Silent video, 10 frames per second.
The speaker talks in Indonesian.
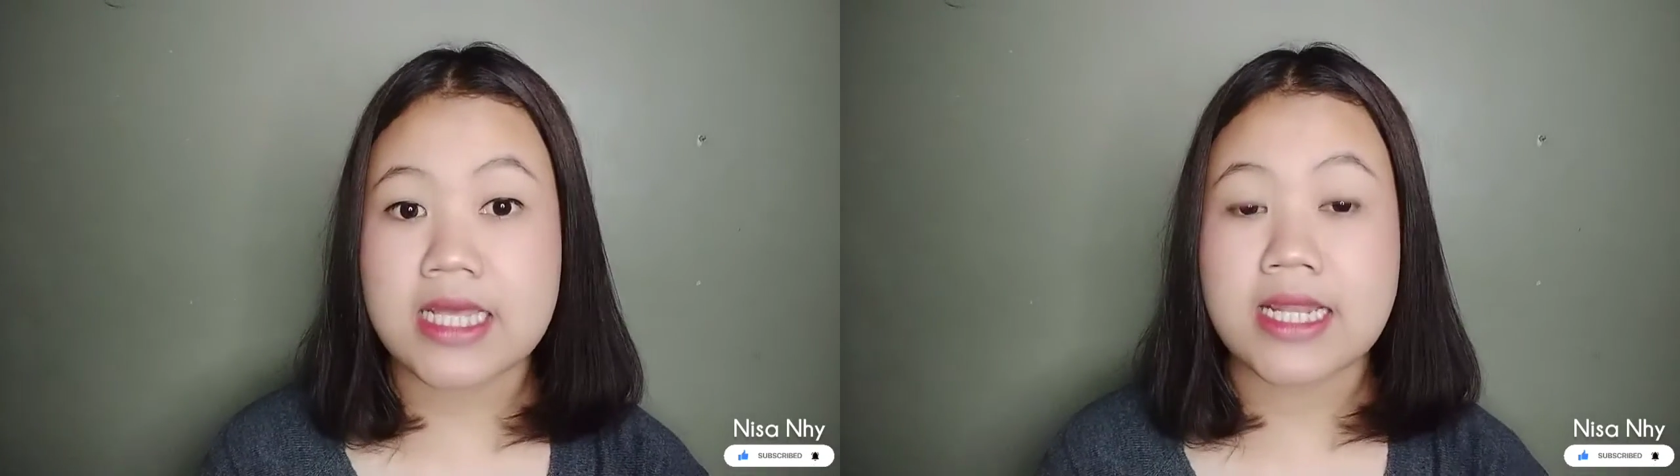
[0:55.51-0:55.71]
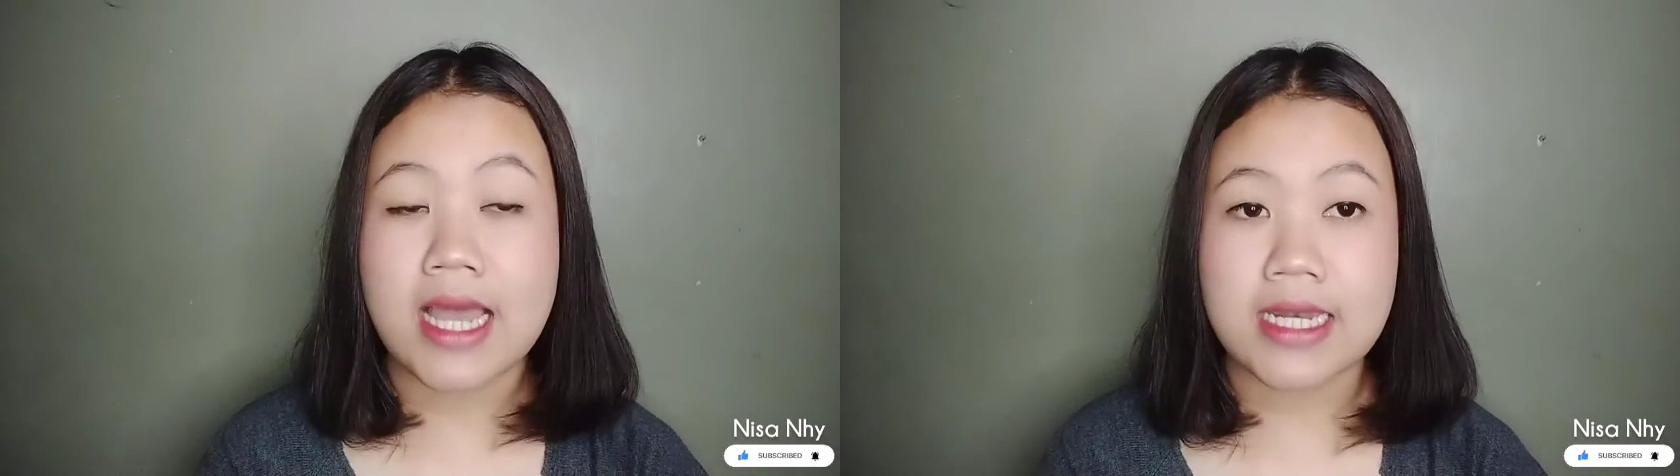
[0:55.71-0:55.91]

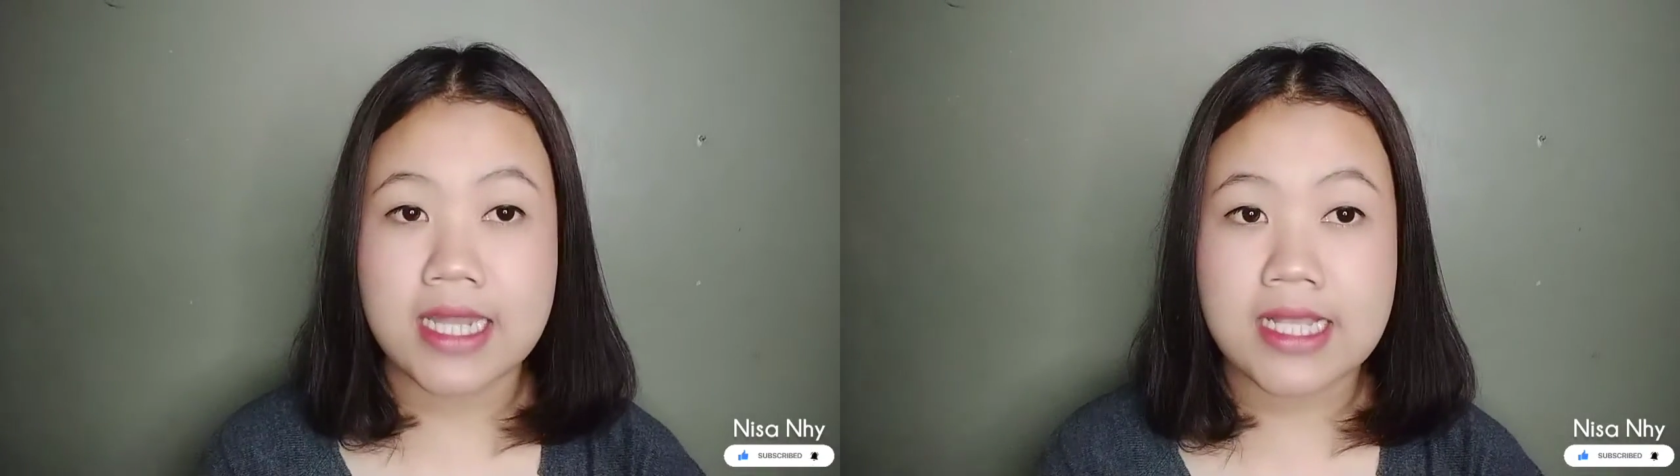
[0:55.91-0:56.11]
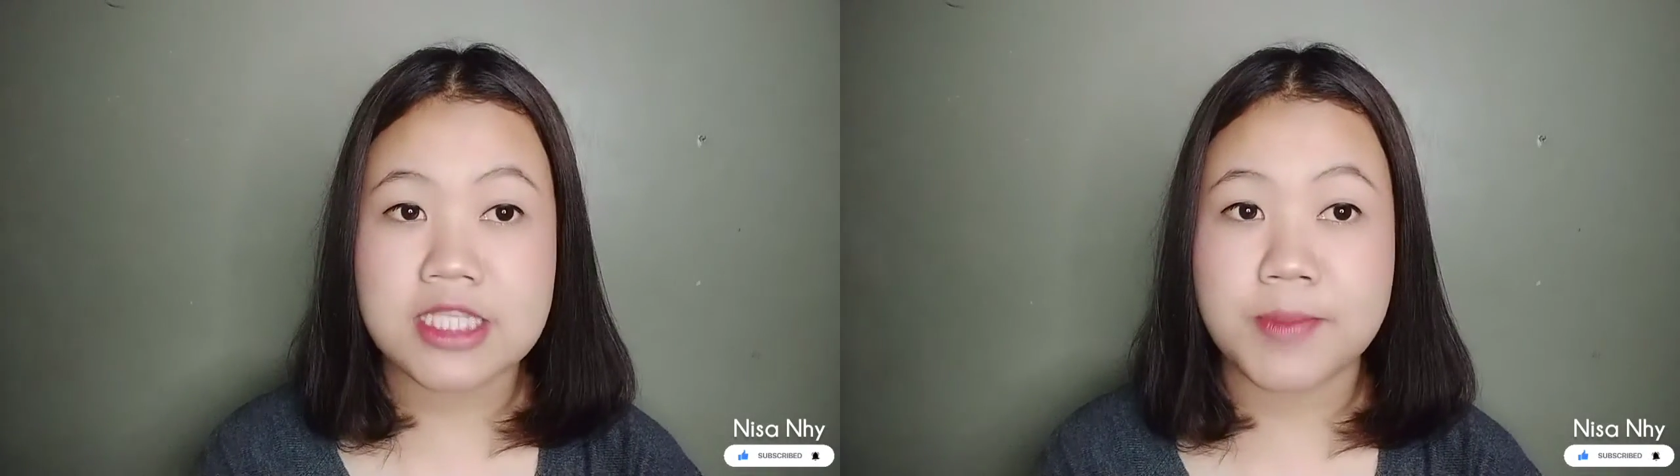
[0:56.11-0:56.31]
dan
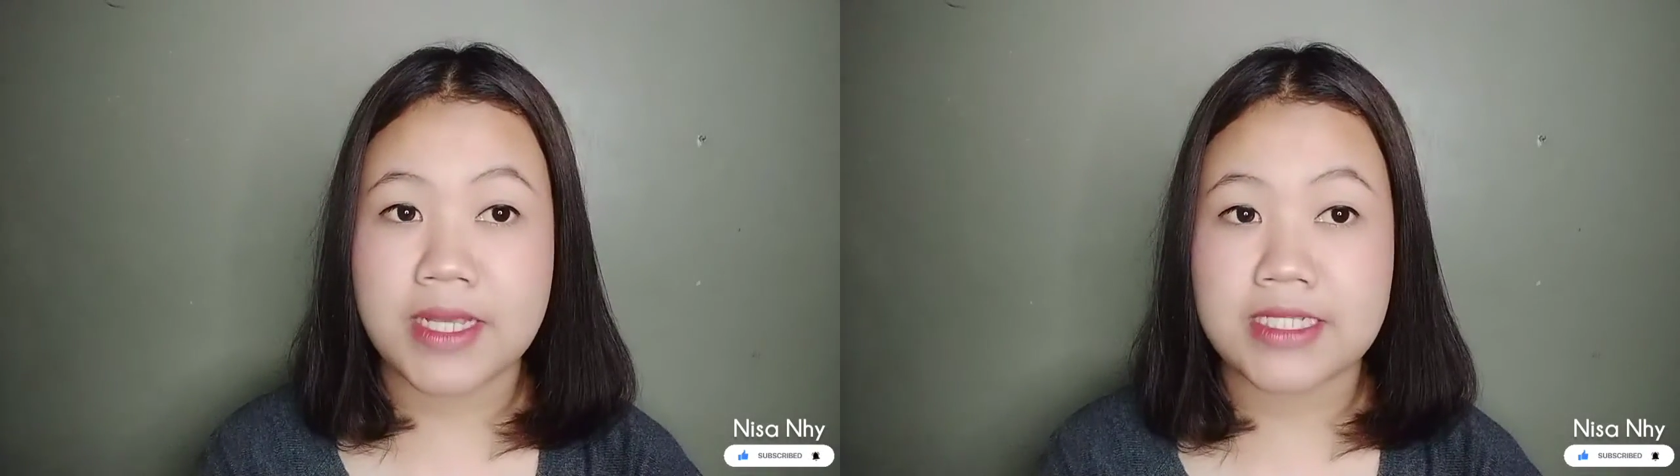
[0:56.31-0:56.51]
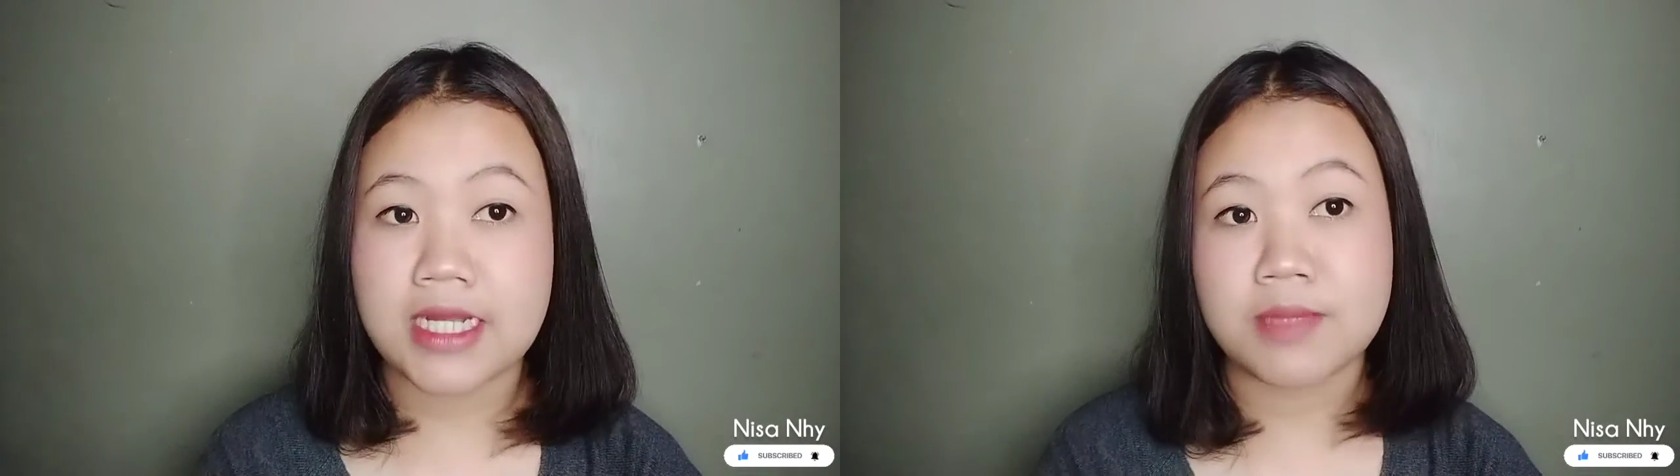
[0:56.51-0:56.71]
ada
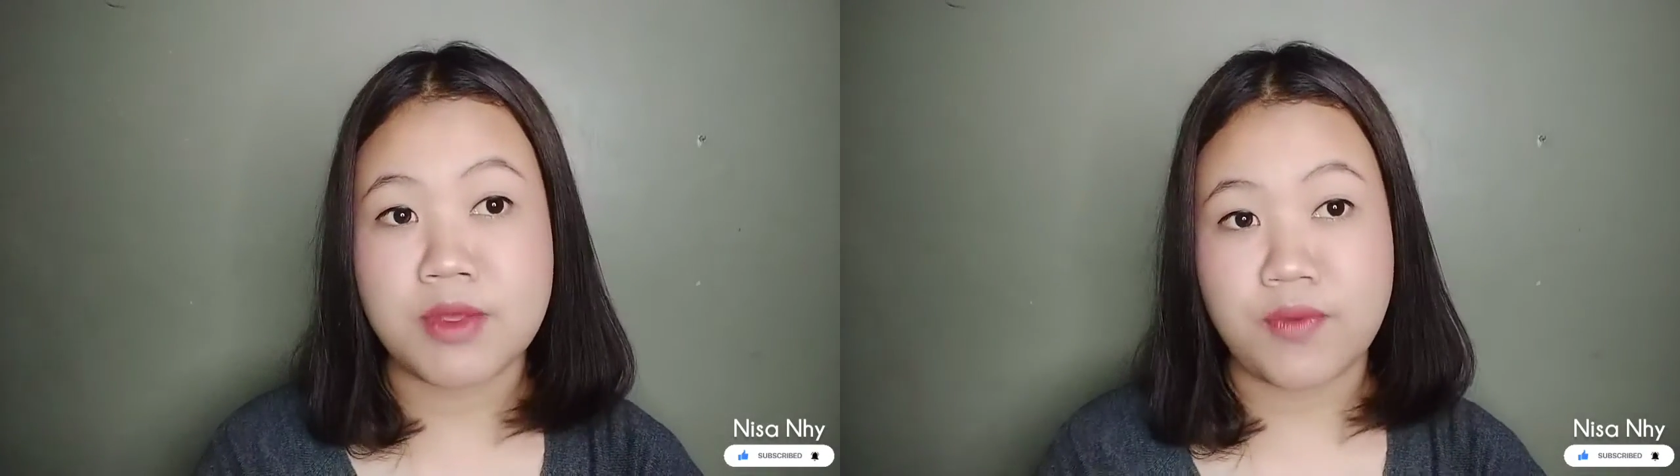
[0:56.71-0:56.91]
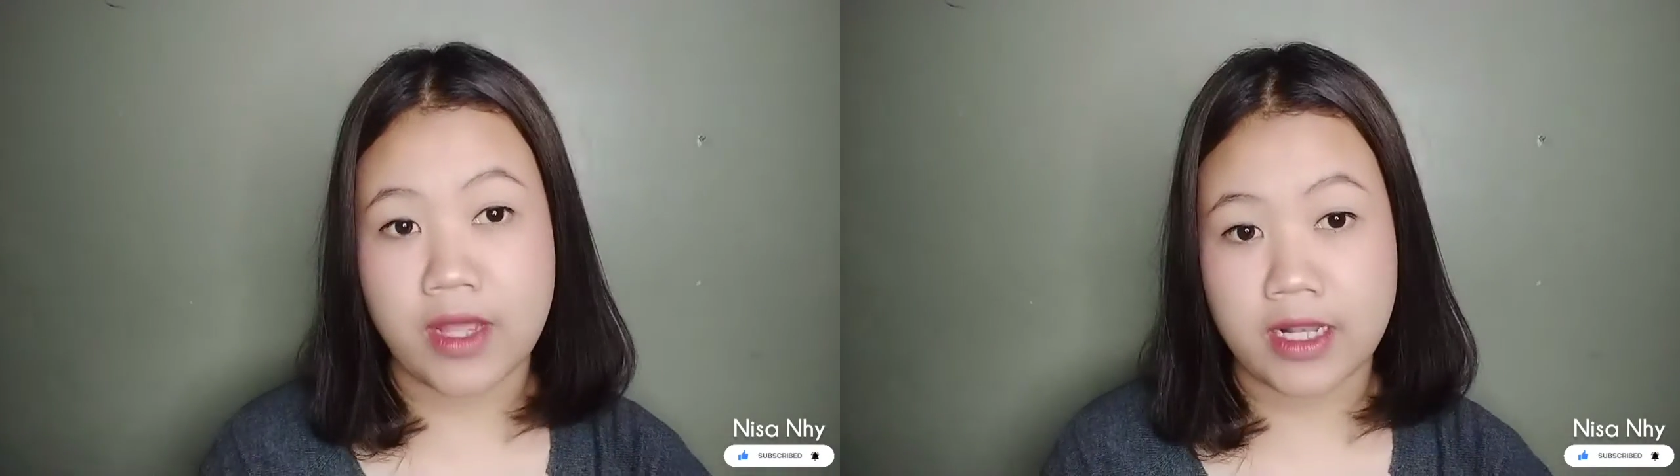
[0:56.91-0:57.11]
special
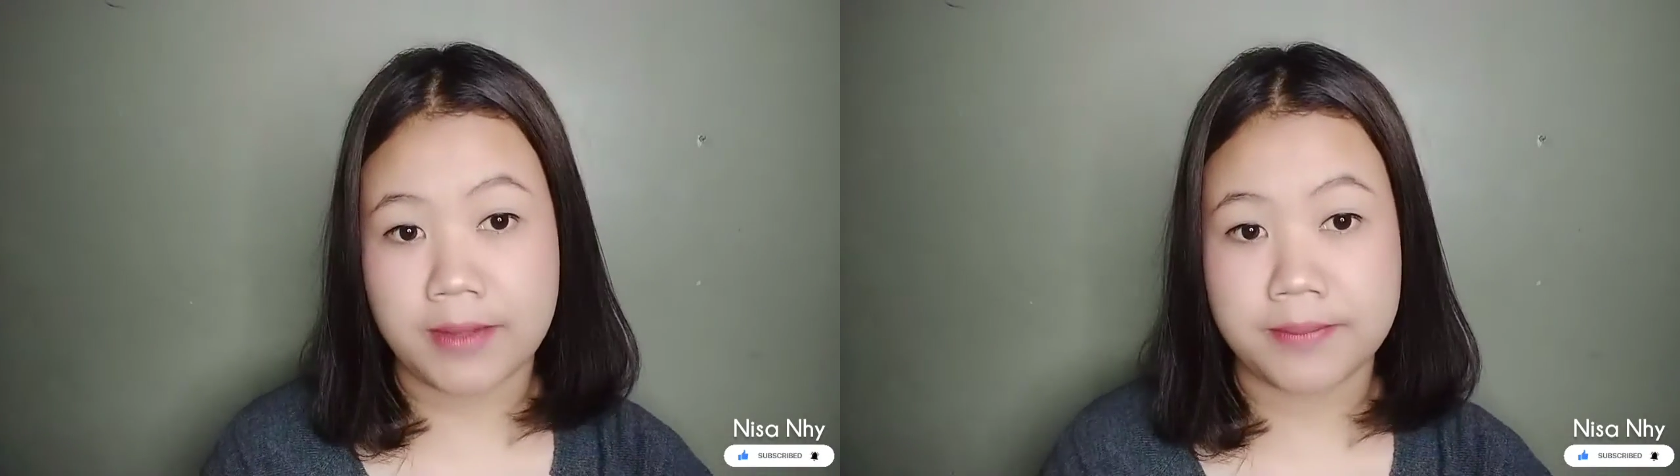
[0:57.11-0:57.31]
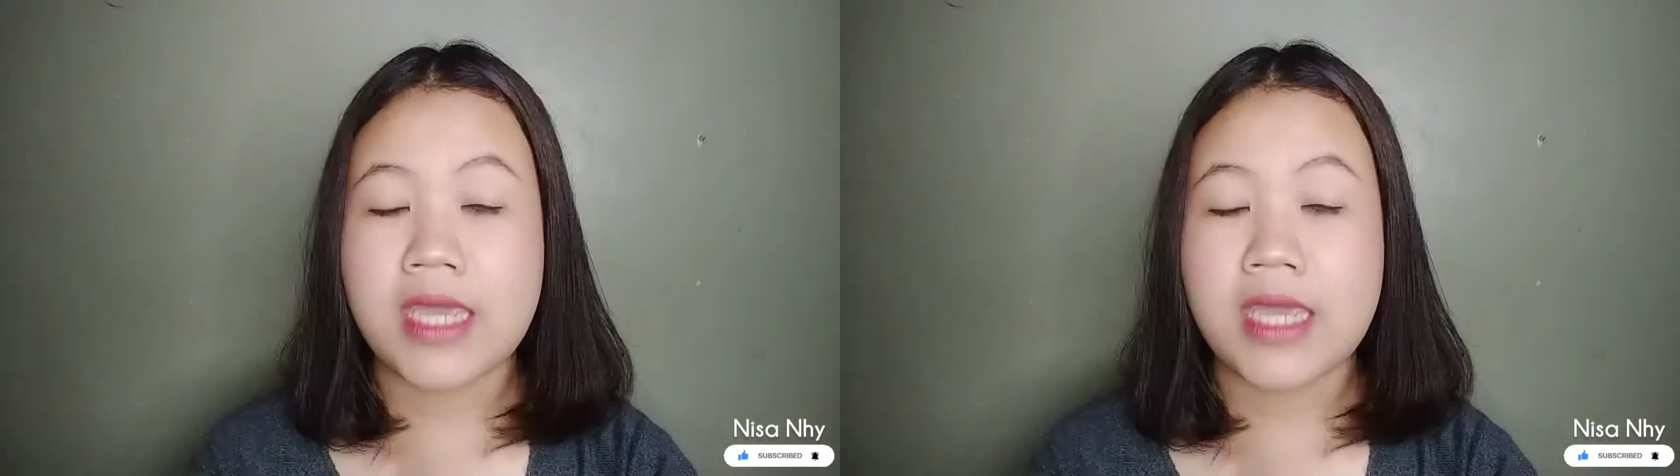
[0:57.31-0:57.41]
bivenom.